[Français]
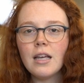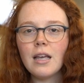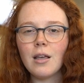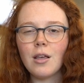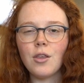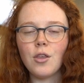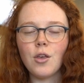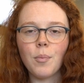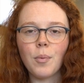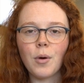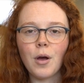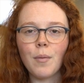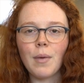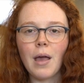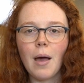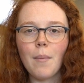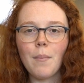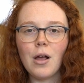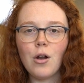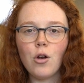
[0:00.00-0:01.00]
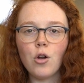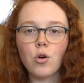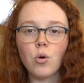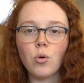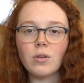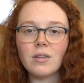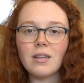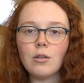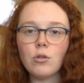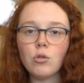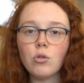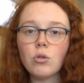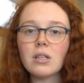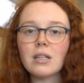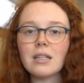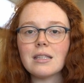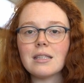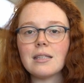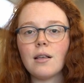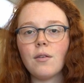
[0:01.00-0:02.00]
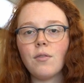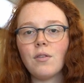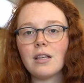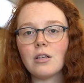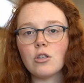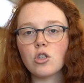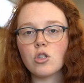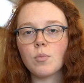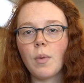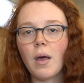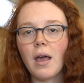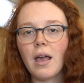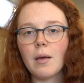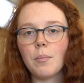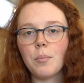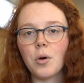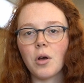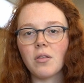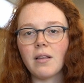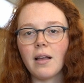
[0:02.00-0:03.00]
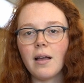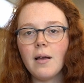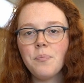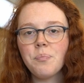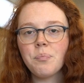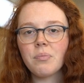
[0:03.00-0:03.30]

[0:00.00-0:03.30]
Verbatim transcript: Il y a premièrement le côté nutritif qui est super important.